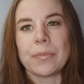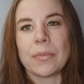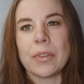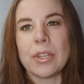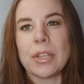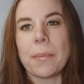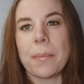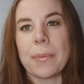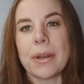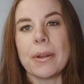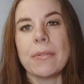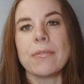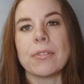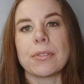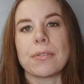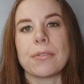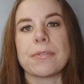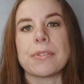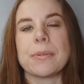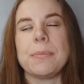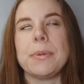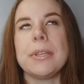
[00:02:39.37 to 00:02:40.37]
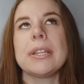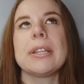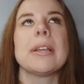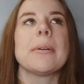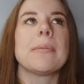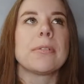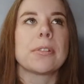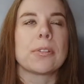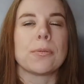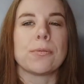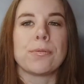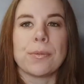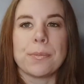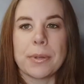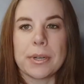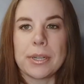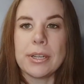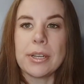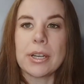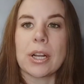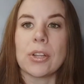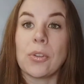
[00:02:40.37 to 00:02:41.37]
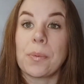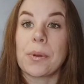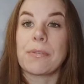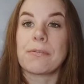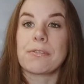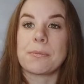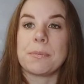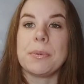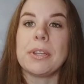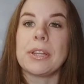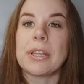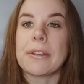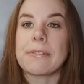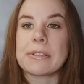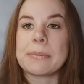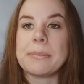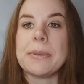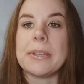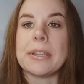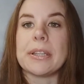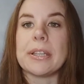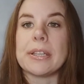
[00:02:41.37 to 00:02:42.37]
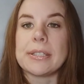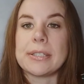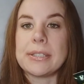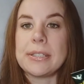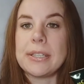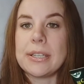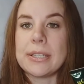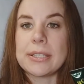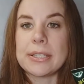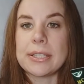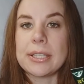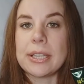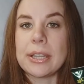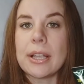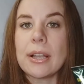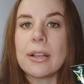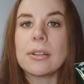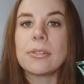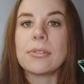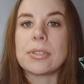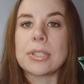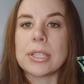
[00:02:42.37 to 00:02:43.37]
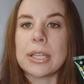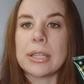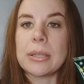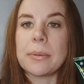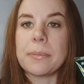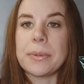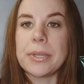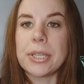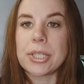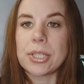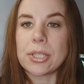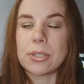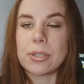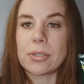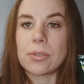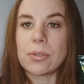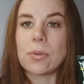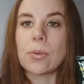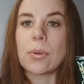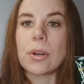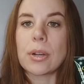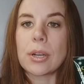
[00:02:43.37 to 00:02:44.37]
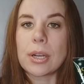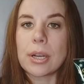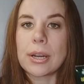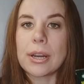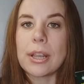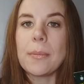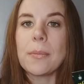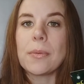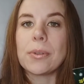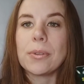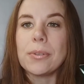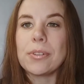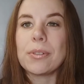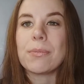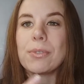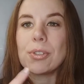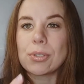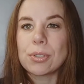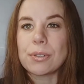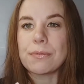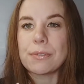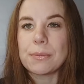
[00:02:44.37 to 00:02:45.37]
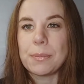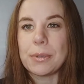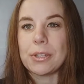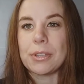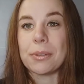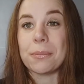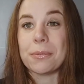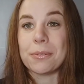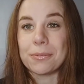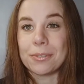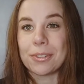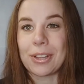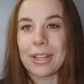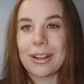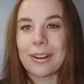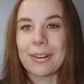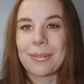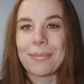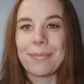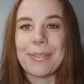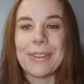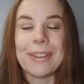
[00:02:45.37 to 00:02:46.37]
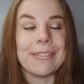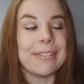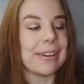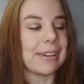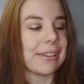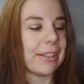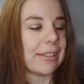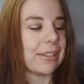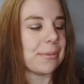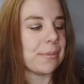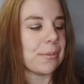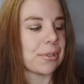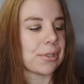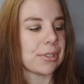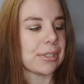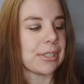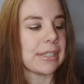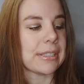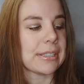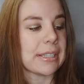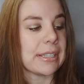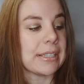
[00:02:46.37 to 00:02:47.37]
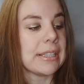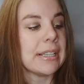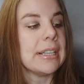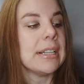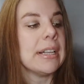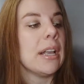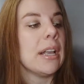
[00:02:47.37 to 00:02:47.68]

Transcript: не прям вот взбитое, вот у Фаберлика оно прям взбитое-взбитое. Здесь не так, то есть это ближе текстура крема, но немножко взбитому. Вот так, наверное, это можно сказать.